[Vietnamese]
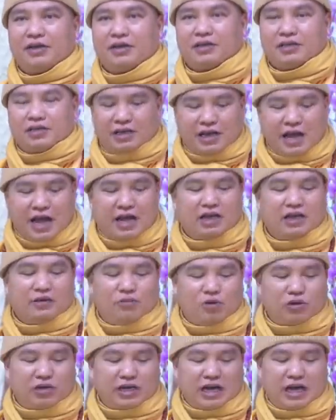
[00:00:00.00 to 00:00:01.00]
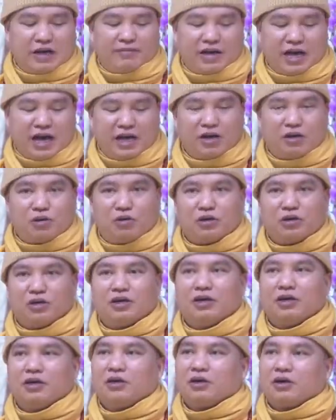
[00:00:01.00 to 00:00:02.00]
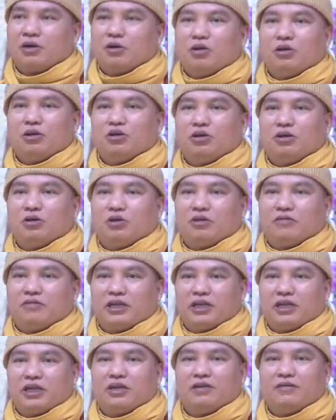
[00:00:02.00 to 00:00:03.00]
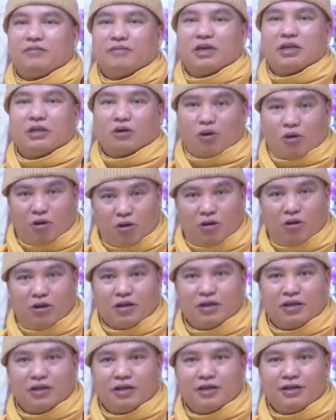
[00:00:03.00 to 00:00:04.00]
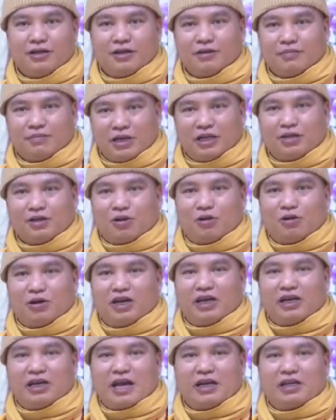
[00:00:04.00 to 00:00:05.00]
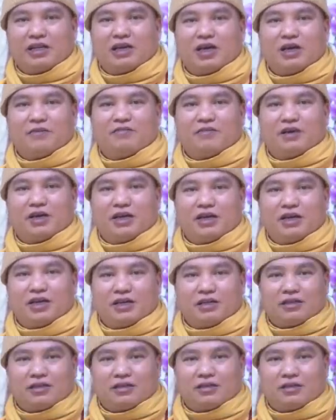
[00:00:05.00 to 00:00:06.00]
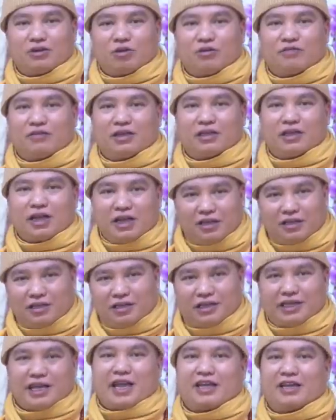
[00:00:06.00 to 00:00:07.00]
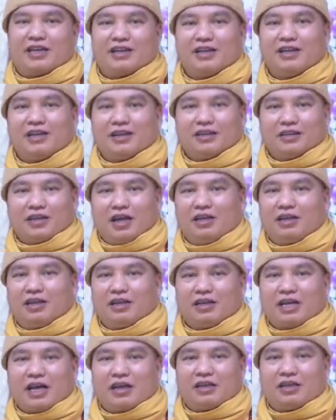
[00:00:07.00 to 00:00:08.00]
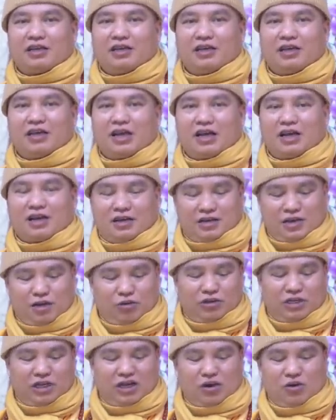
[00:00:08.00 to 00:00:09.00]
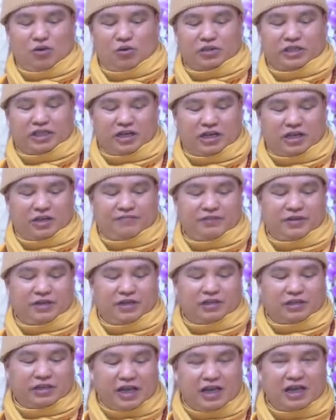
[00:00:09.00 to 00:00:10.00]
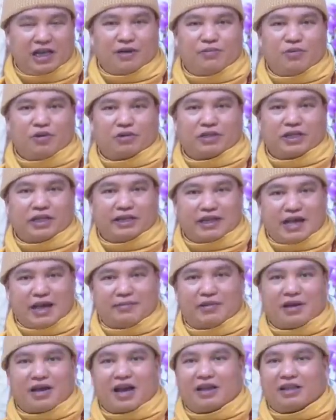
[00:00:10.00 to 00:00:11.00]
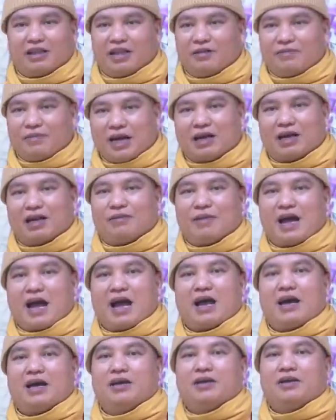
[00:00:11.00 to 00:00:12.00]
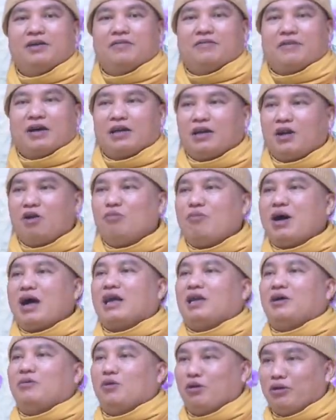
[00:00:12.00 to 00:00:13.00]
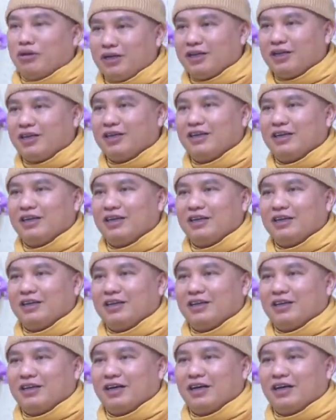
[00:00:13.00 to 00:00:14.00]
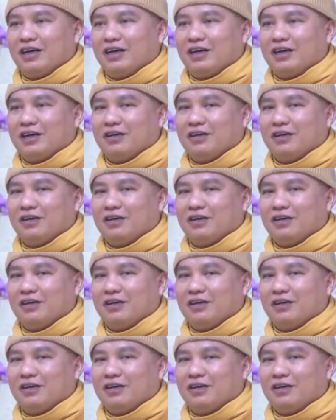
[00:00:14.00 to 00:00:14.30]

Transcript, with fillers: dư 2 thì một khảm hai khôn khôn thì thuộc về gì mệnh thổ mệnh thổ người này thì hợp với ờ, thuộc về tây tứ trạch tây tứ trạch thì ờ, đầu giờ ngủ sẽ hợp với hướng tây là một tây nam là hai tây bắc là ba và đông bắc là bốn à,